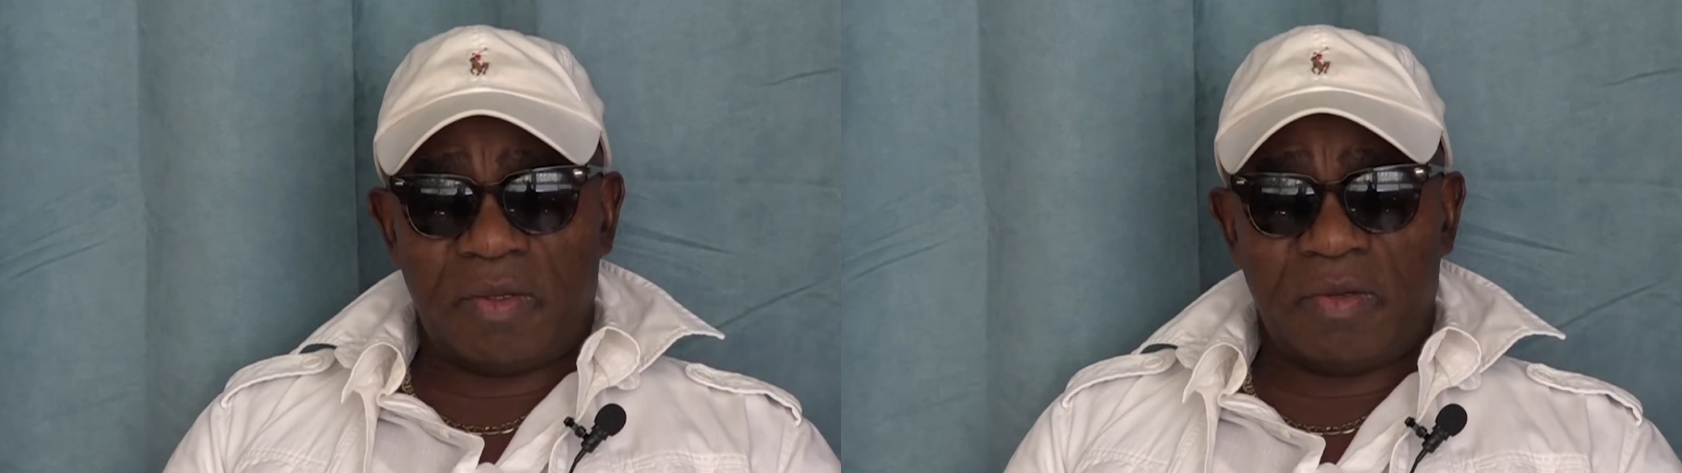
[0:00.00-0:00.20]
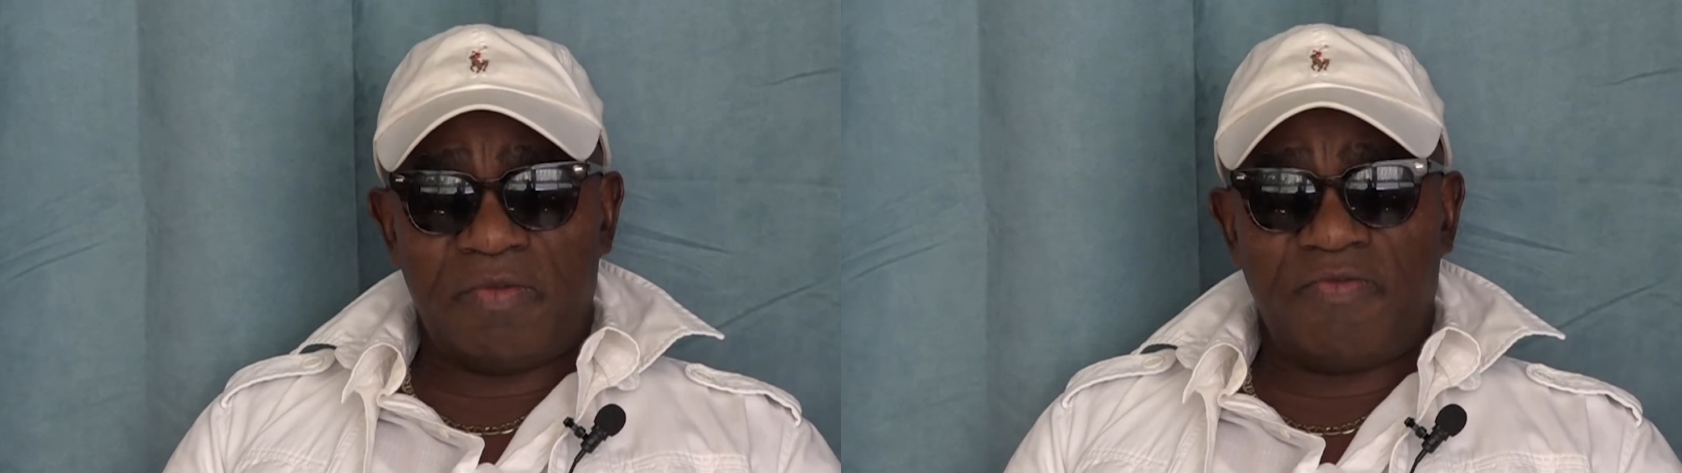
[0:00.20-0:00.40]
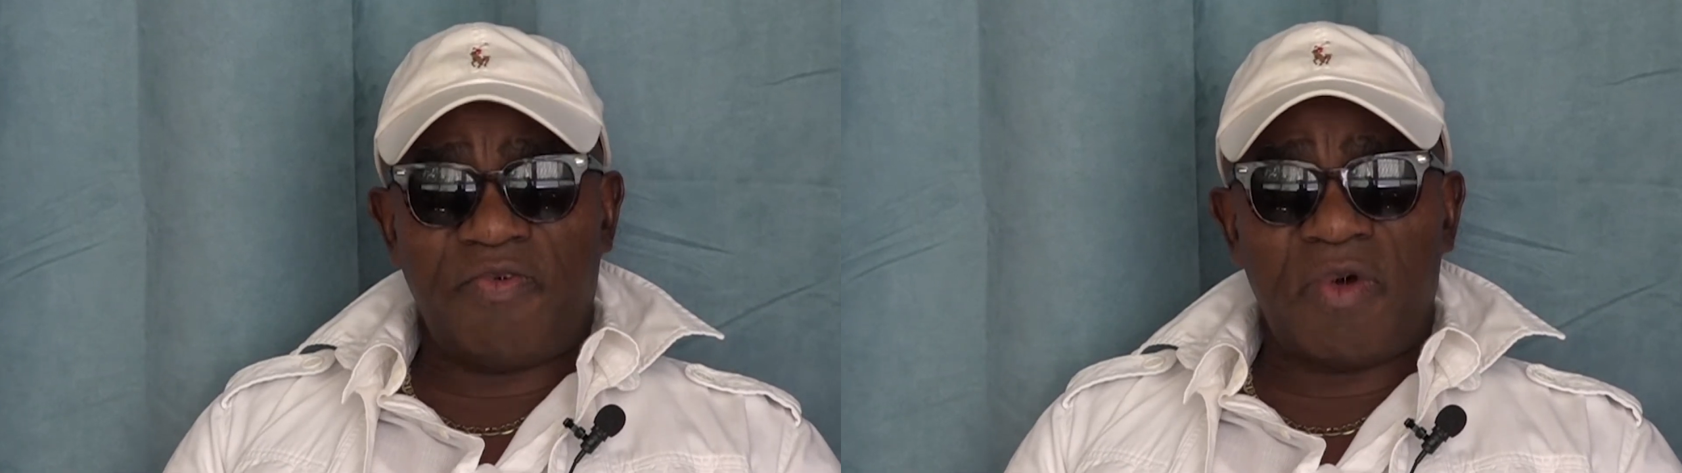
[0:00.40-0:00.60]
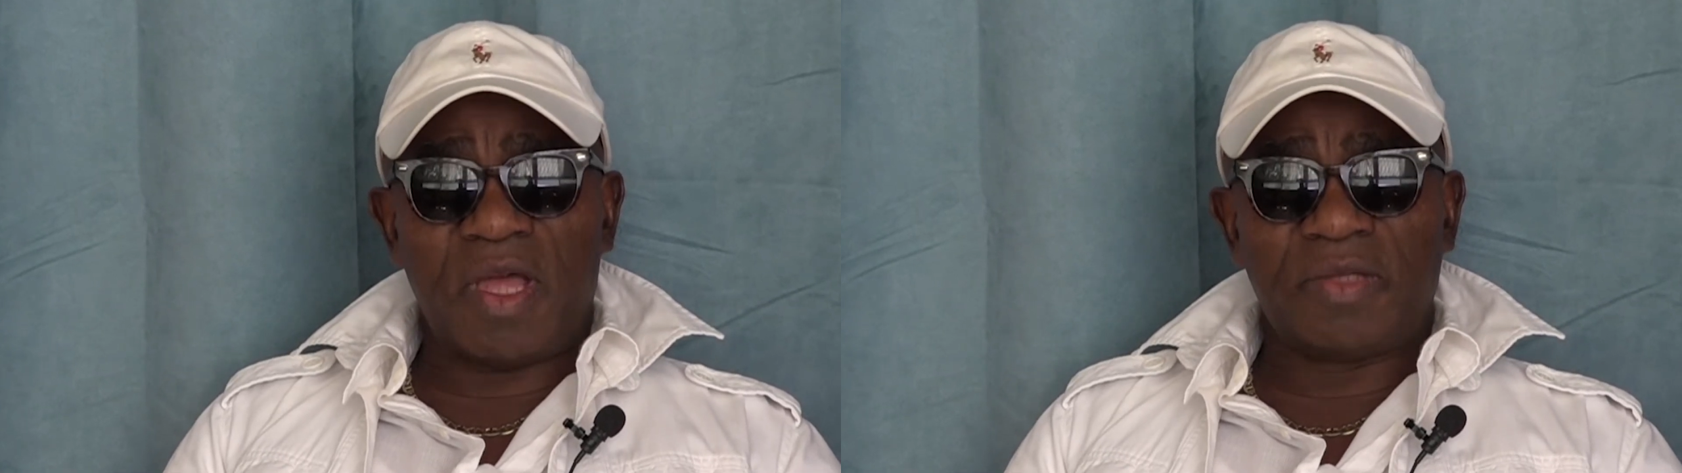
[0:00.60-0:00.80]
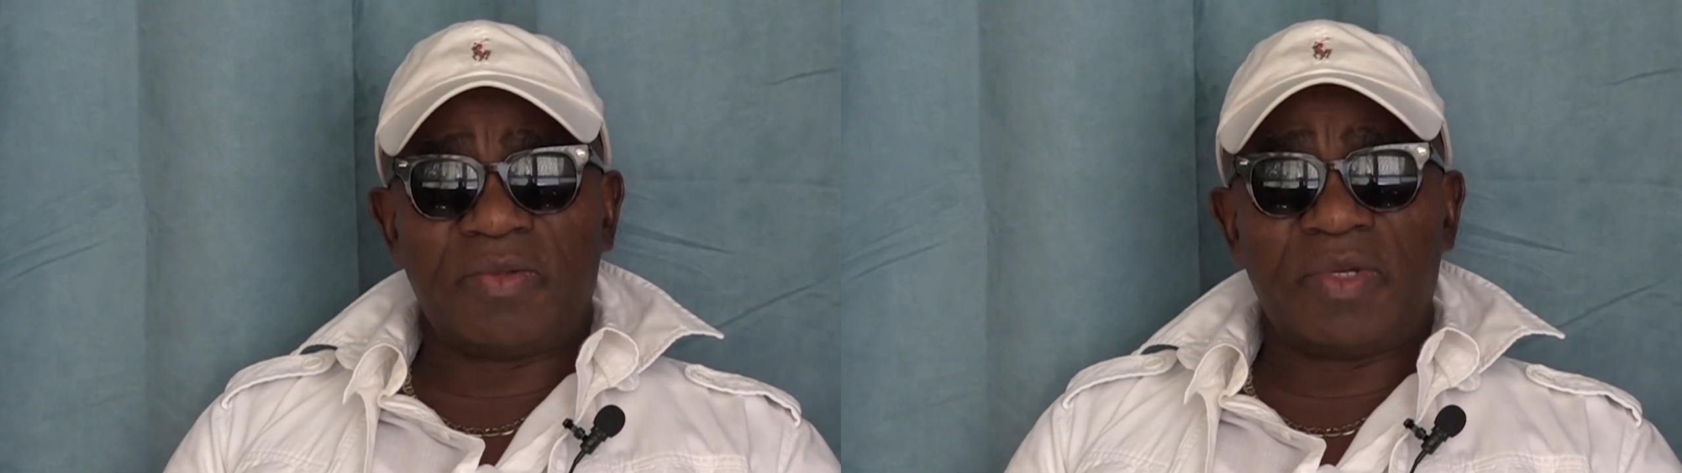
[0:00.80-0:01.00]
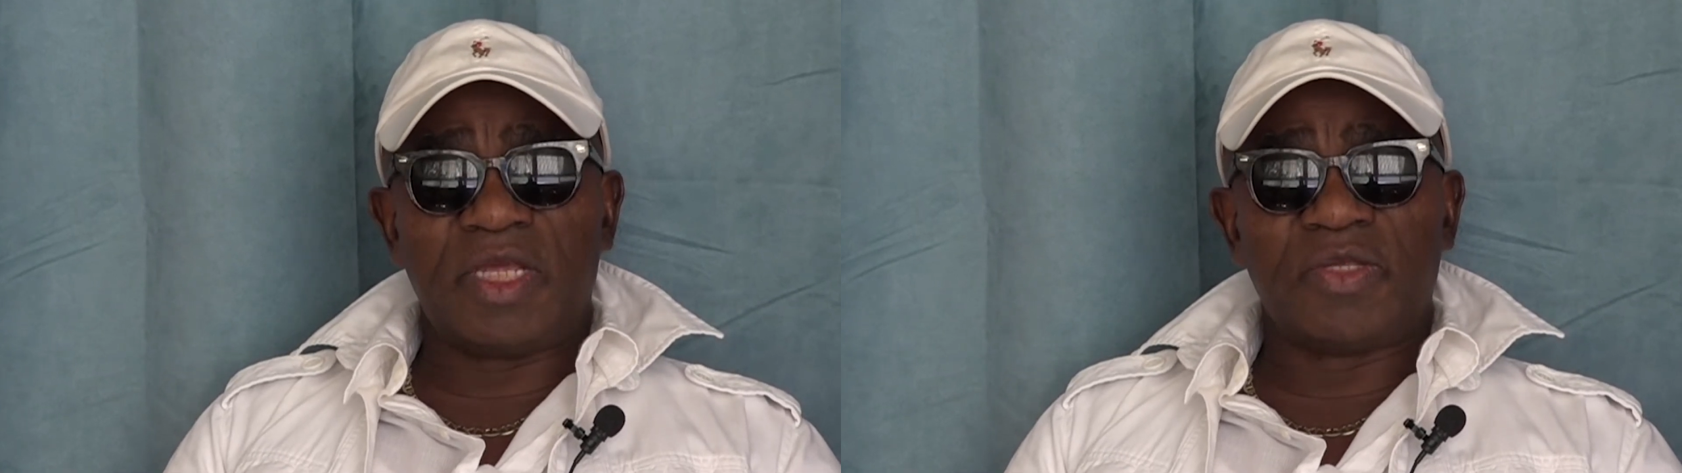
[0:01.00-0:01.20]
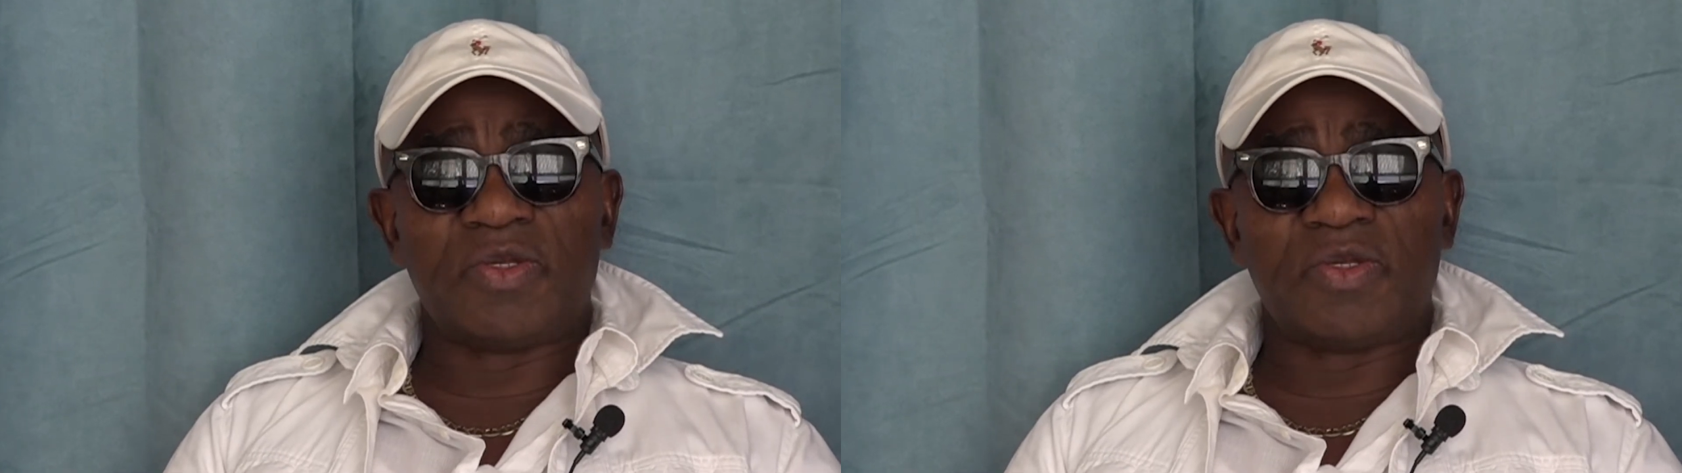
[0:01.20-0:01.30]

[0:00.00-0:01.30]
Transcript: Une fois toutes les